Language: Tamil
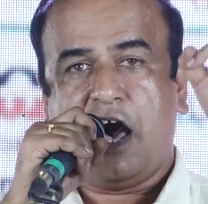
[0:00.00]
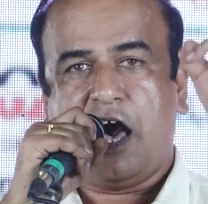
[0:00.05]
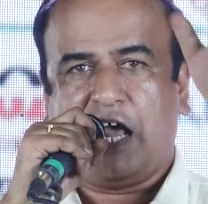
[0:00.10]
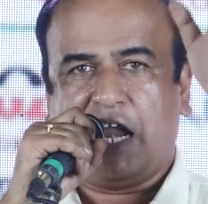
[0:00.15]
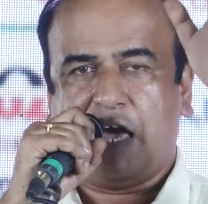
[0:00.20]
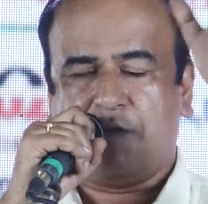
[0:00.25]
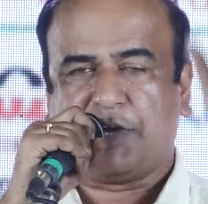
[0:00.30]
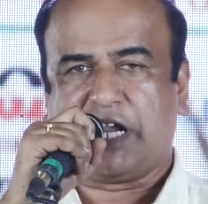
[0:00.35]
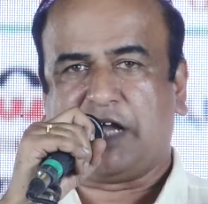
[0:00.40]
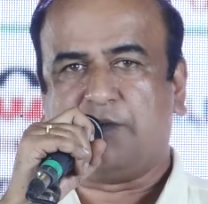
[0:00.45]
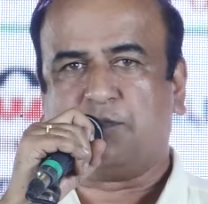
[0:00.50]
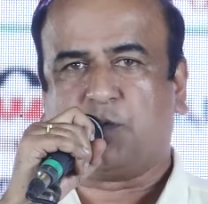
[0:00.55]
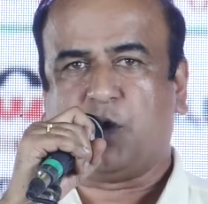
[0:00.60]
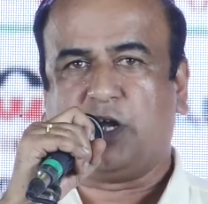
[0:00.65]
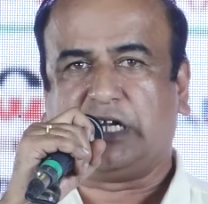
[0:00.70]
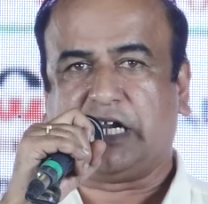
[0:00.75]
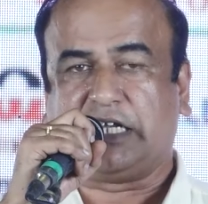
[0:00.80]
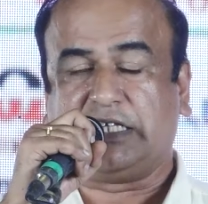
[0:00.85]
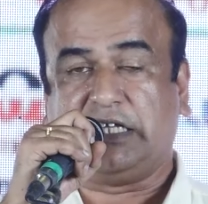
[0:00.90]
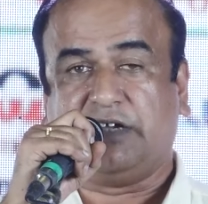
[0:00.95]
ஆலமரம்
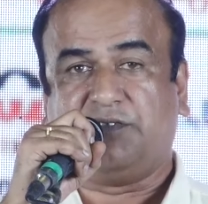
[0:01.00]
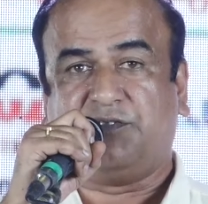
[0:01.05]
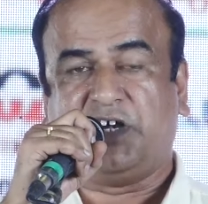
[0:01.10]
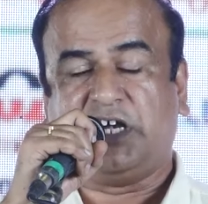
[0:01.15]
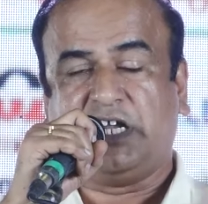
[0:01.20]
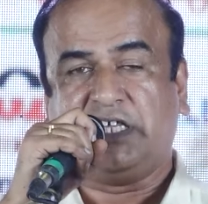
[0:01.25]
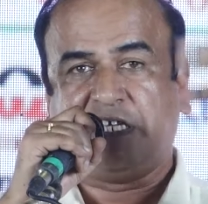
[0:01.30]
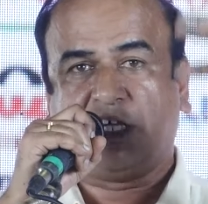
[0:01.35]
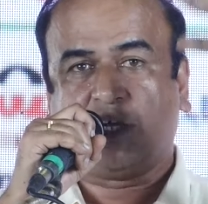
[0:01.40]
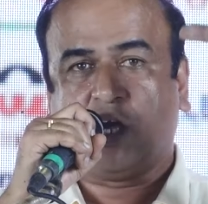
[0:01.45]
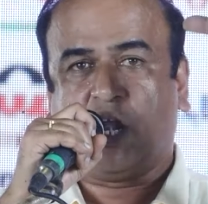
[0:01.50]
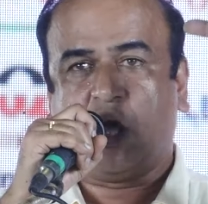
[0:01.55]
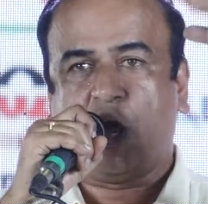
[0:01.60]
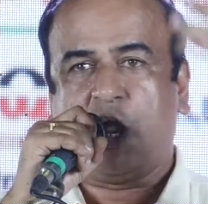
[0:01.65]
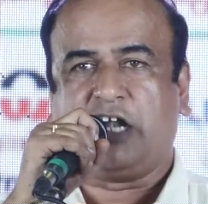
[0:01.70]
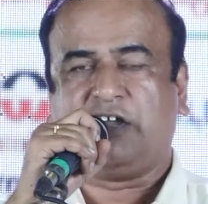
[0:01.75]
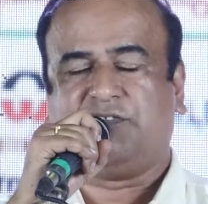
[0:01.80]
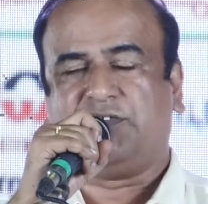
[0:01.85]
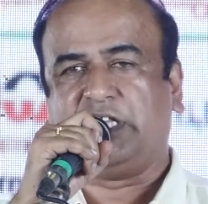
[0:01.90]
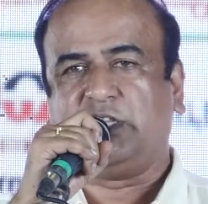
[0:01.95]
போன்றது விழுதுகளோடு